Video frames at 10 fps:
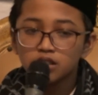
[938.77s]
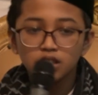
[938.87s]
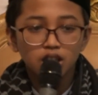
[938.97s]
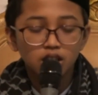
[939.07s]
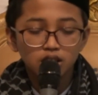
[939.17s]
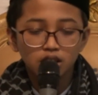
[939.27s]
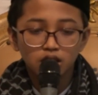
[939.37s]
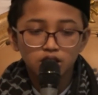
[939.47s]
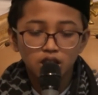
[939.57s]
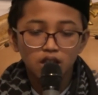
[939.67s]
dia
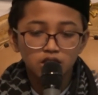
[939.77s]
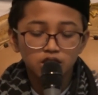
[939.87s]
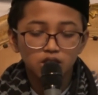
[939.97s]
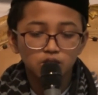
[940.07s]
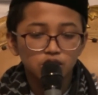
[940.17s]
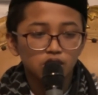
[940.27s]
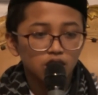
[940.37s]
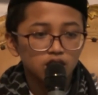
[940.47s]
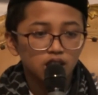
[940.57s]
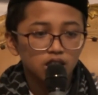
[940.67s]
adalah salah satu
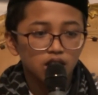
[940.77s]
seorang yang